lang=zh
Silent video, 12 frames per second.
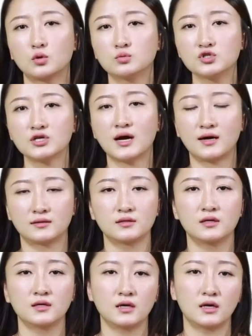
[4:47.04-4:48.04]
通常
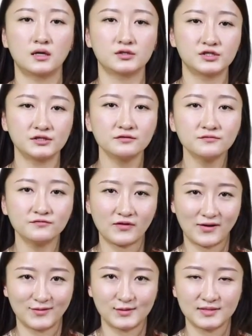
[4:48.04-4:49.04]
呃新
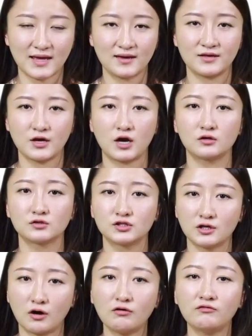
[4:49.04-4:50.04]
房在要
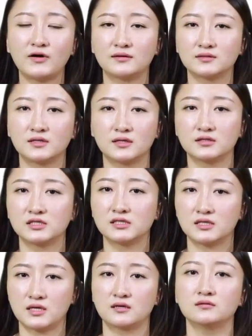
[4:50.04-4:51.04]
交房的
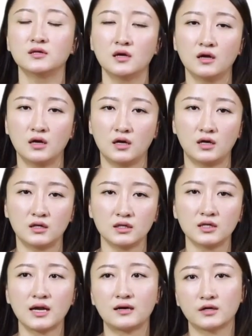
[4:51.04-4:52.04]
前呃
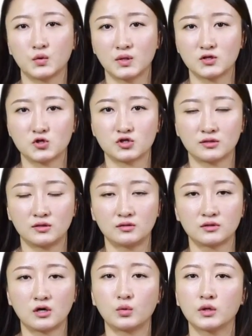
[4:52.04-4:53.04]
一两个月的时
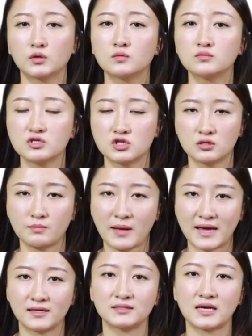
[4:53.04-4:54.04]
候呢，会通知
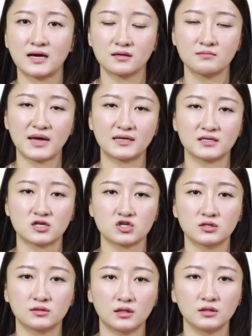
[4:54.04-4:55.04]
买家，跟买家
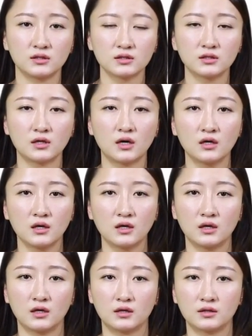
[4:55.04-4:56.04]
设定一个
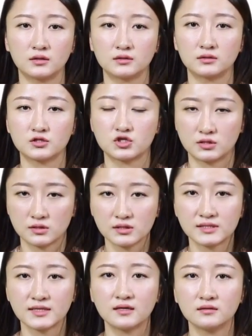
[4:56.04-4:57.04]
呃时
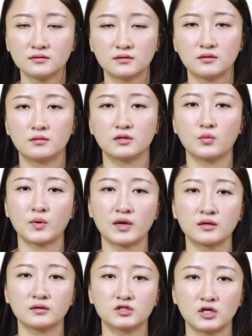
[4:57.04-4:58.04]
间，因
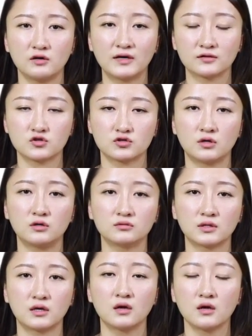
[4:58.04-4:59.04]
为交房的时候
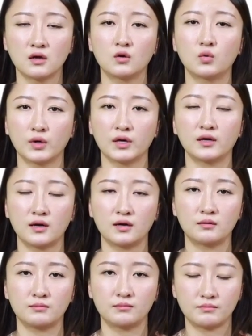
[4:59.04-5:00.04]
呢，会
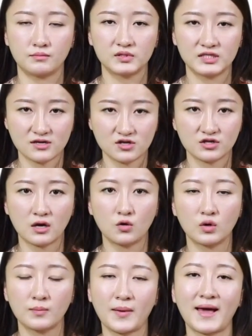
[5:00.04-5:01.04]
呃建商
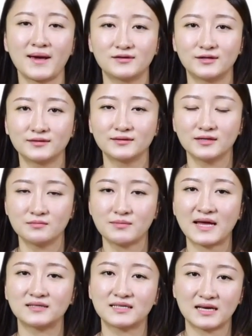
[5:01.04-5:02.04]
会派人跟
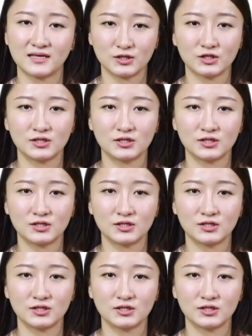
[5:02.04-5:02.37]
买家一